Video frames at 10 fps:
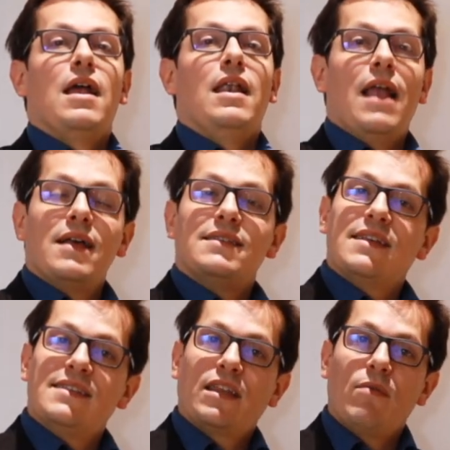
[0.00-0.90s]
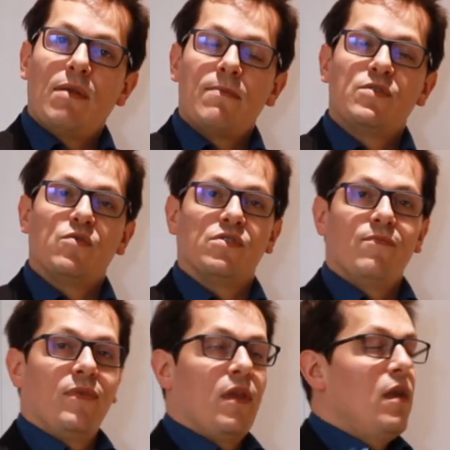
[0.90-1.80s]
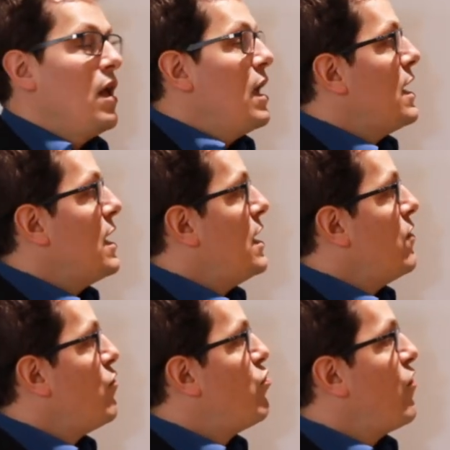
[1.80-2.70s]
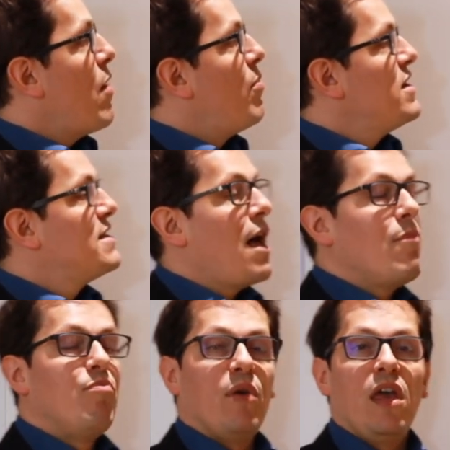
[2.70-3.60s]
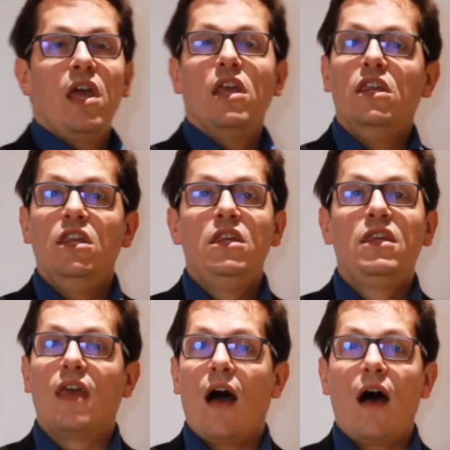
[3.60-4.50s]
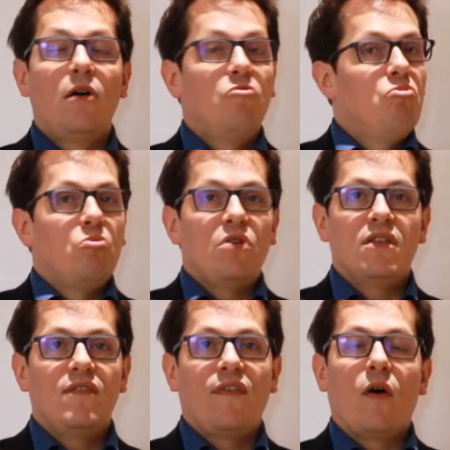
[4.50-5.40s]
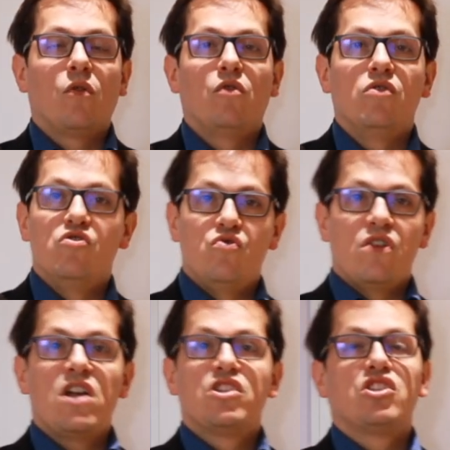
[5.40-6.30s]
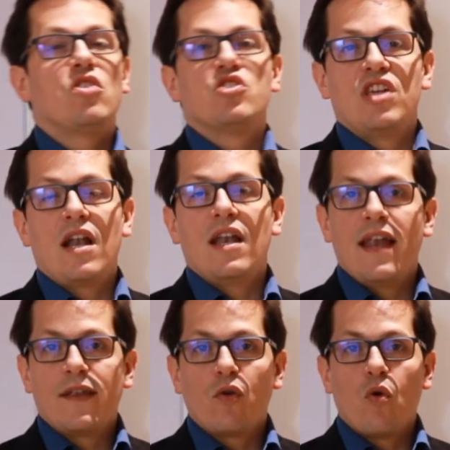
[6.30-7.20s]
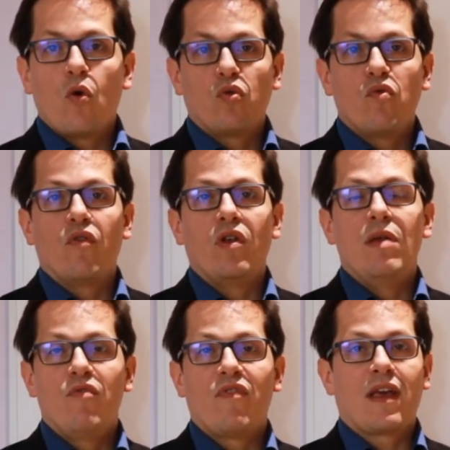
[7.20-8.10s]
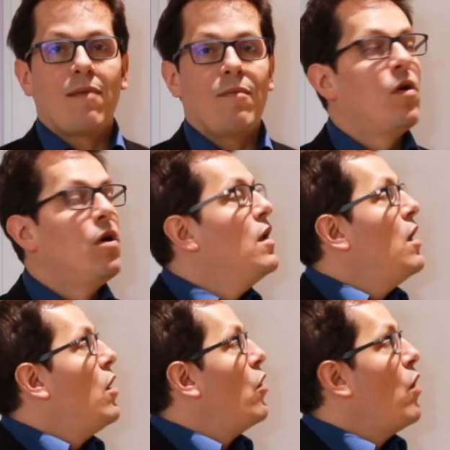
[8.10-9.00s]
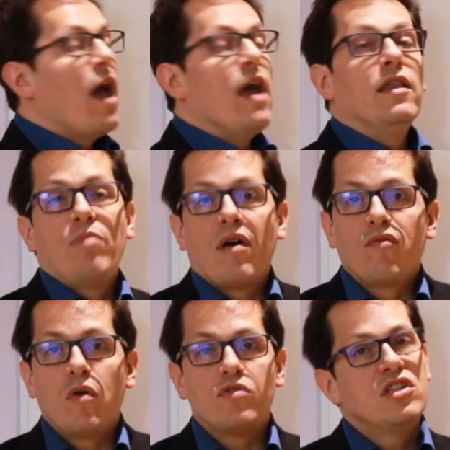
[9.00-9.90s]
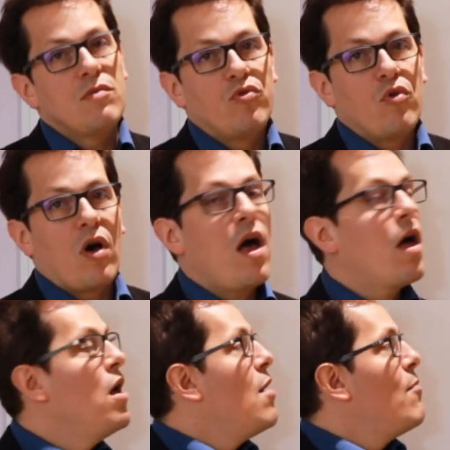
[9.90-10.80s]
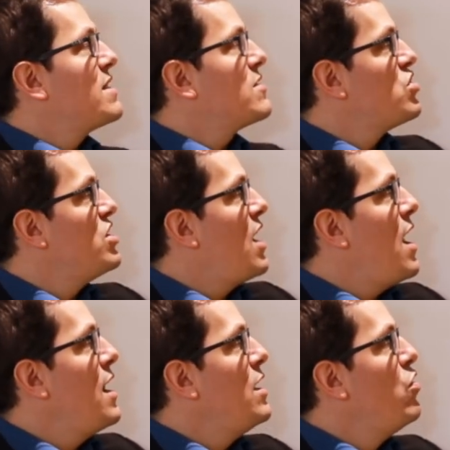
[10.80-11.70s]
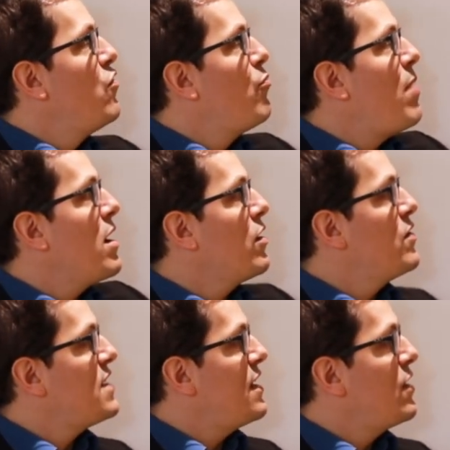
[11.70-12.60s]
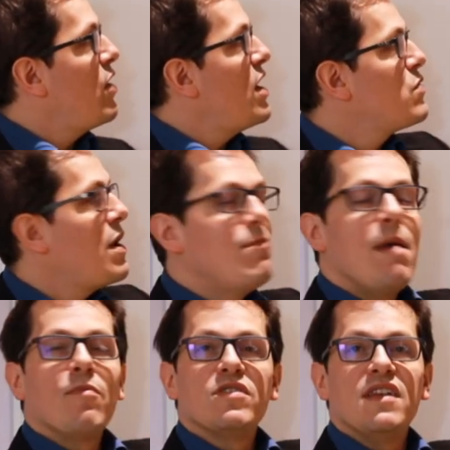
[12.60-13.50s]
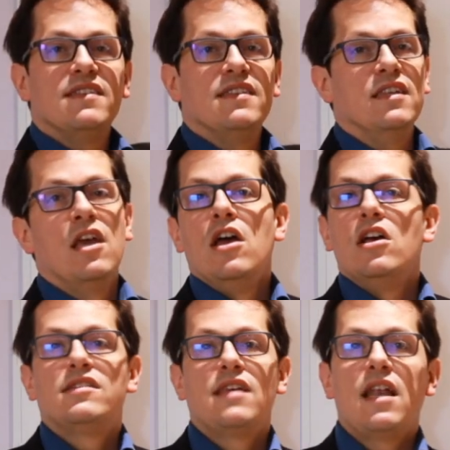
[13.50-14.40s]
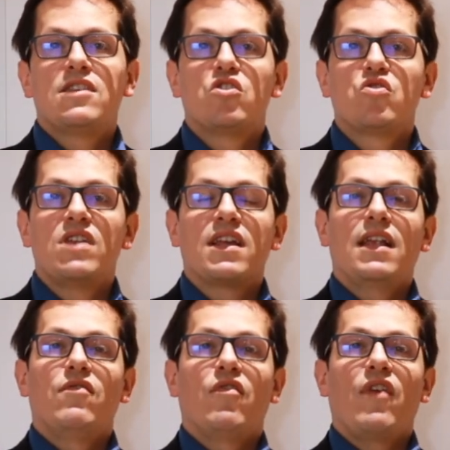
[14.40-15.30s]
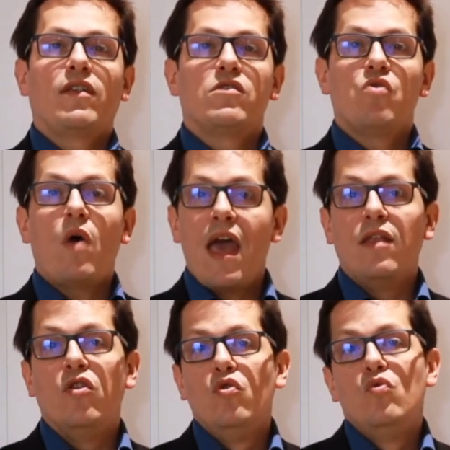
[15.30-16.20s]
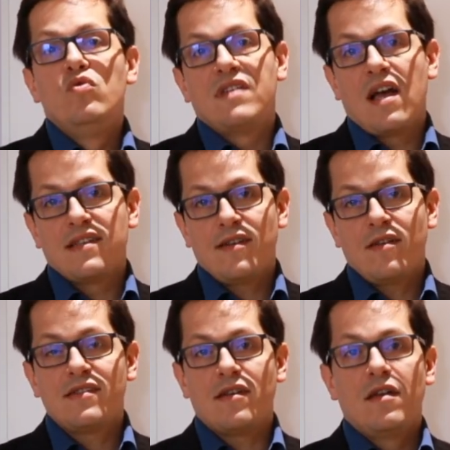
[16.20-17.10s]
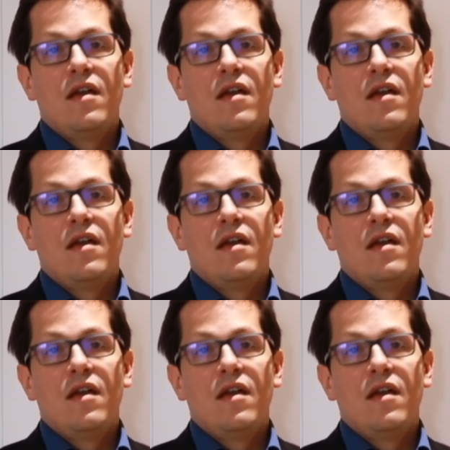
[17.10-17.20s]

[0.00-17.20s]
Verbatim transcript: Là, c'est exactement la même chose. Vous pouvez appeler ça P, I, K, il y a différents usages, c'est en général les lettres qu'on retrouve les plus fréquemment. Euh, N, parfois aussi, c'est plutôt rare, parce qu'en général, il ne faut pas que cette lettre-là soit la même que celle-ci. C'est la seule chose à laquelle il faut faire attention. N, nous, ça a un sens.